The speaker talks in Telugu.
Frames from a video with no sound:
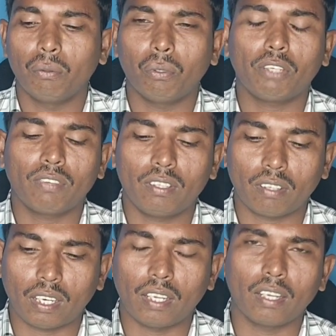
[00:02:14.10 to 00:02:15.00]

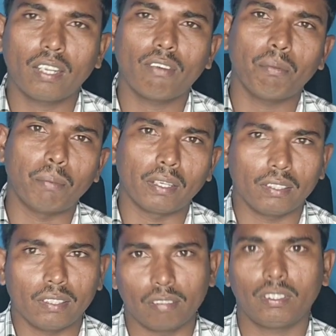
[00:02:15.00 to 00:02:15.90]
నోటిఫికేషన్ రాగానే అవి
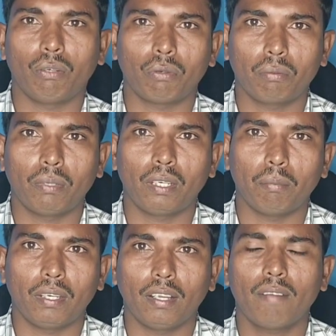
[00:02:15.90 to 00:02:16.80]
భర్తీ చేస్తూ ఉంటారు
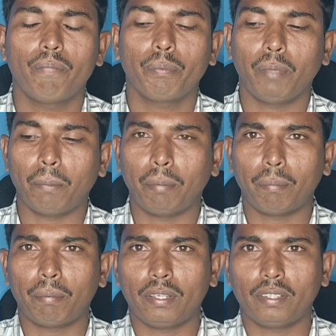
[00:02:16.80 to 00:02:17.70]
మెల్లిమెల్లిగా మీరు
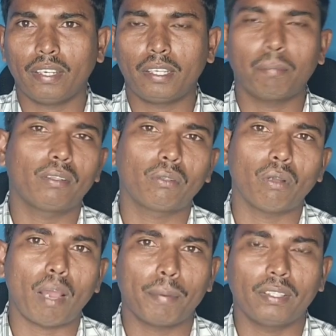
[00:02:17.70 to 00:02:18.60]
ప్రిపరేషన్ ఎట్టి
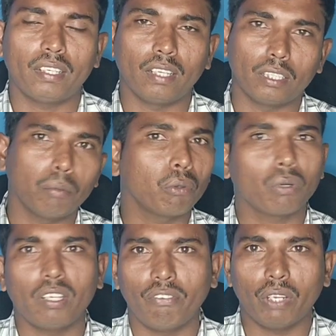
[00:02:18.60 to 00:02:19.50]
ఆపద్దు అని గతంలో
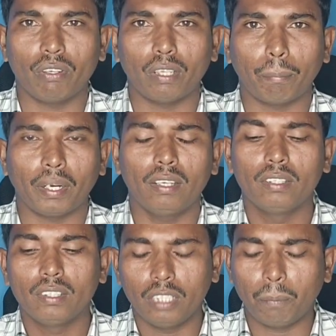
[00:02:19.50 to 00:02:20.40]
కూడా నేను వీడియోలో చెప్పిన
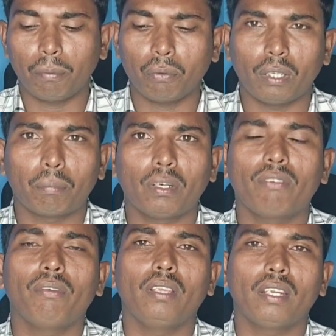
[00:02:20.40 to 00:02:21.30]
ఇప్పుడు కూడా చెప్పిన
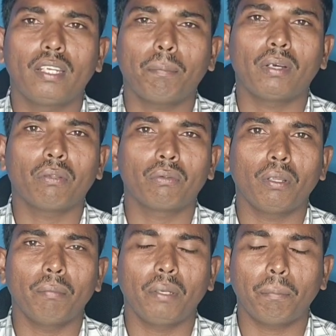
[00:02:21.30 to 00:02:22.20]
ఎట్టి
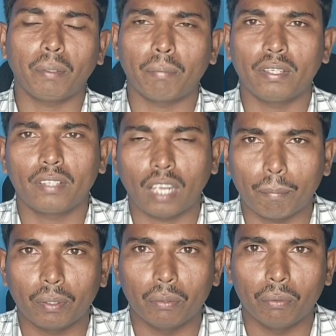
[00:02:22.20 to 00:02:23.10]
పరిస్థితుల్లో మీరు ప్రిపరేషన్
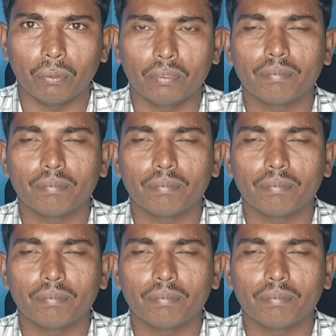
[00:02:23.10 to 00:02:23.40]
ఆపద్దు